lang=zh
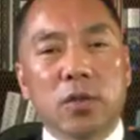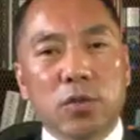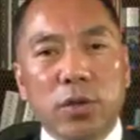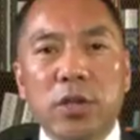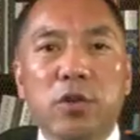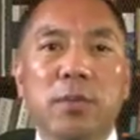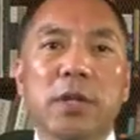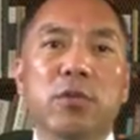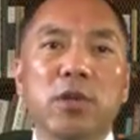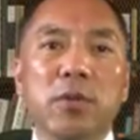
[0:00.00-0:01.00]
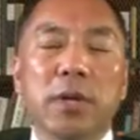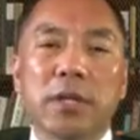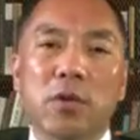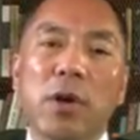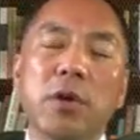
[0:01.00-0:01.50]
推友们对我
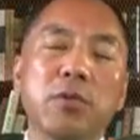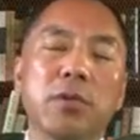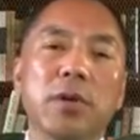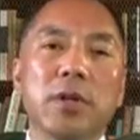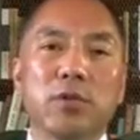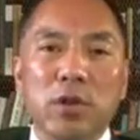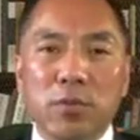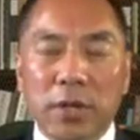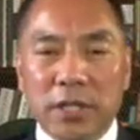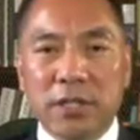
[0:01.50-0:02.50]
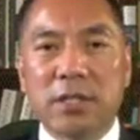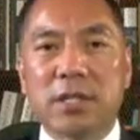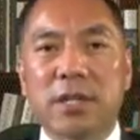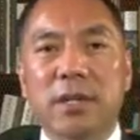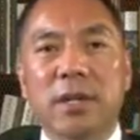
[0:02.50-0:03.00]
的关注、对我的支
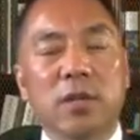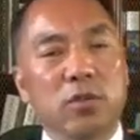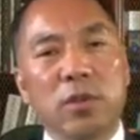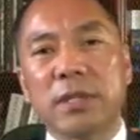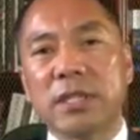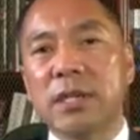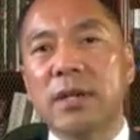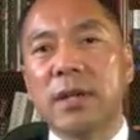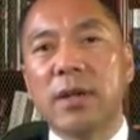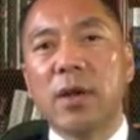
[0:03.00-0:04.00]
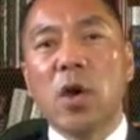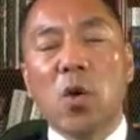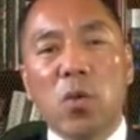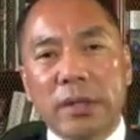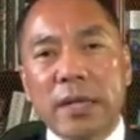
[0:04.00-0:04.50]
持和对我的信任，
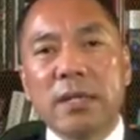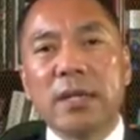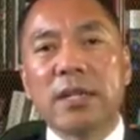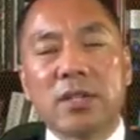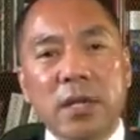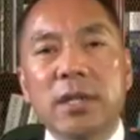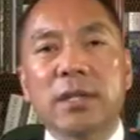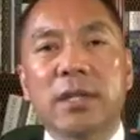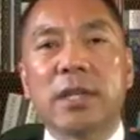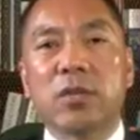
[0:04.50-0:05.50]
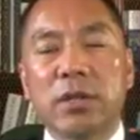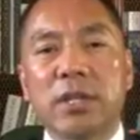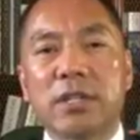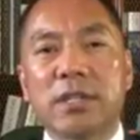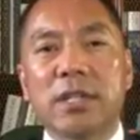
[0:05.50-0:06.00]
我在这里真正的在推
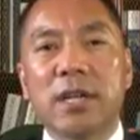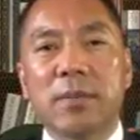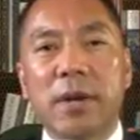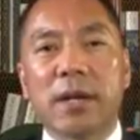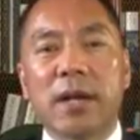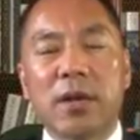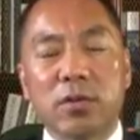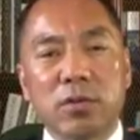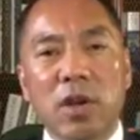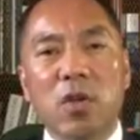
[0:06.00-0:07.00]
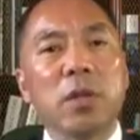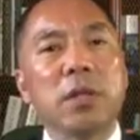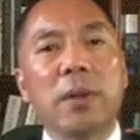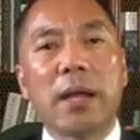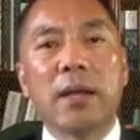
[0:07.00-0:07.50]
特世界里面感受到了温
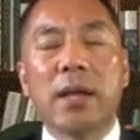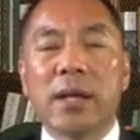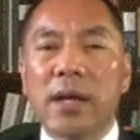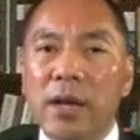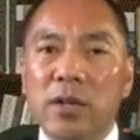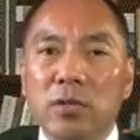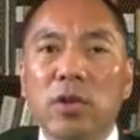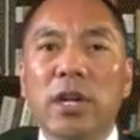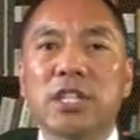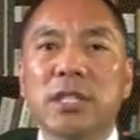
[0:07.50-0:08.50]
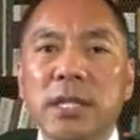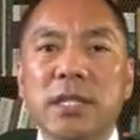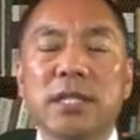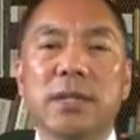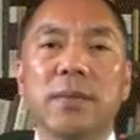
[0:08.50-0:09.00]
暖，感受到了真
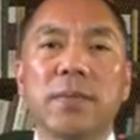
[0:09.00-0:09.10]
情，